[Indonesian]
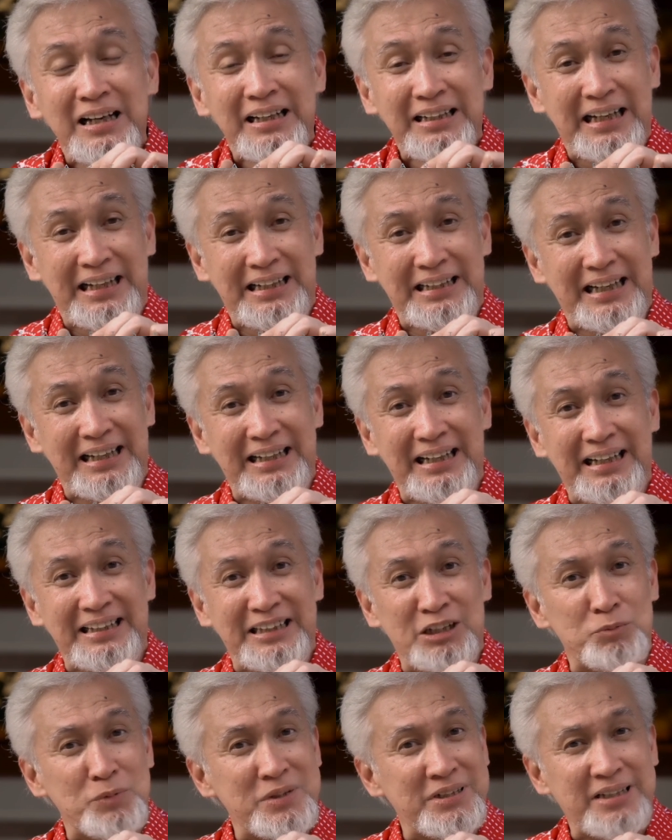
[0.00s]
dan karena
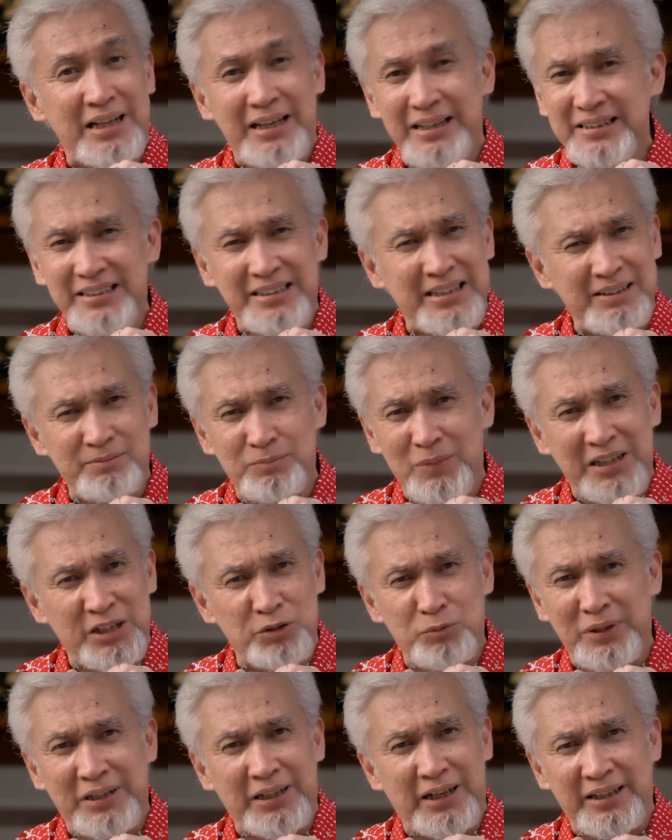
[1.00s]
kita mencintai
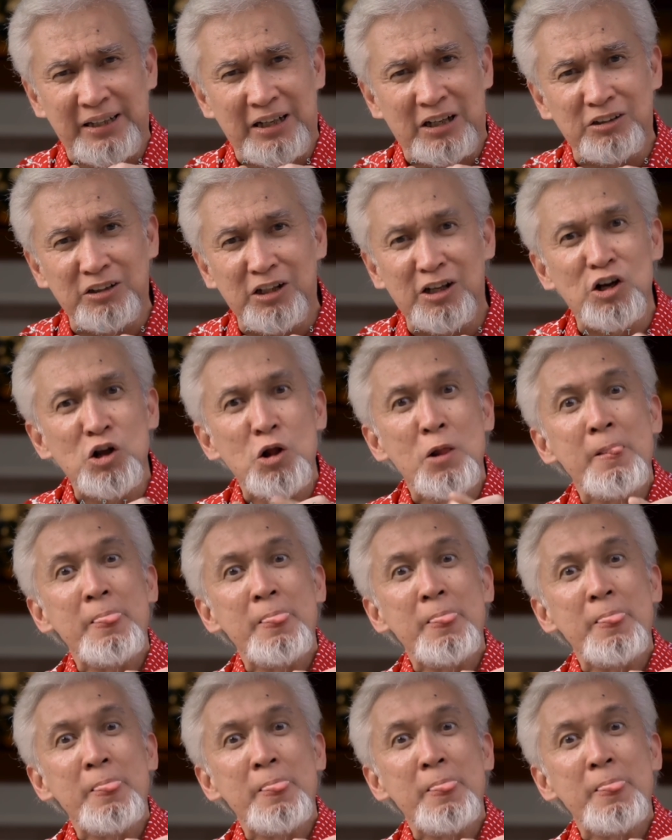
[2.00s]
semata-mata karena Allah